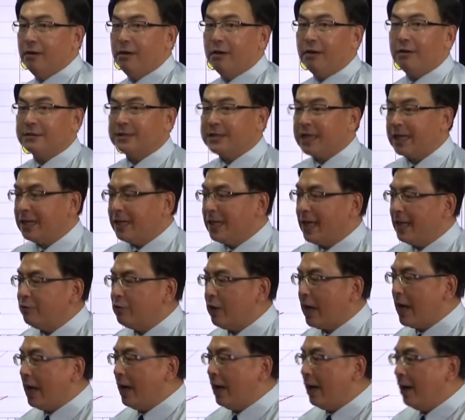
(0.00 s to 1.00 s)
哦，再看安
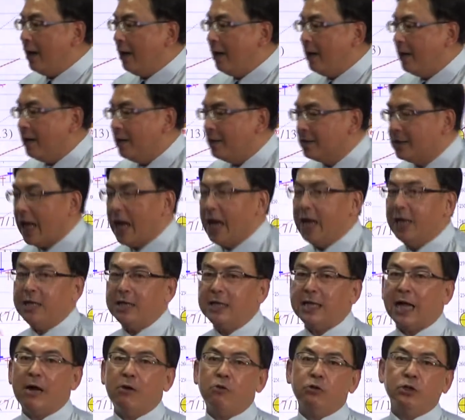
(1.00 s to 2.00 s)
诺，躺一
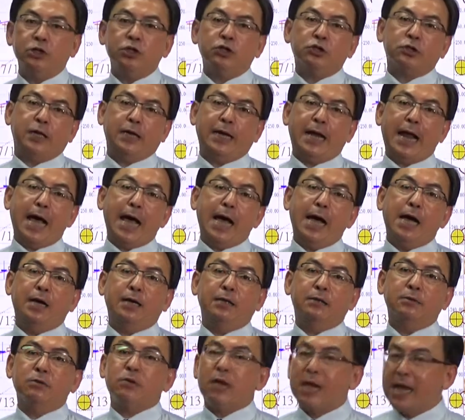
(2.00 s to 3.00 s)
躺浑水啦，
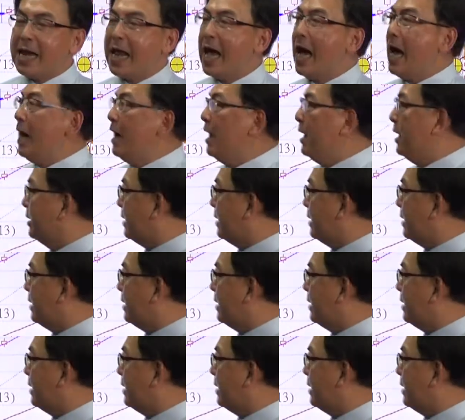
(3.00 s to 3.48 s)
对啦，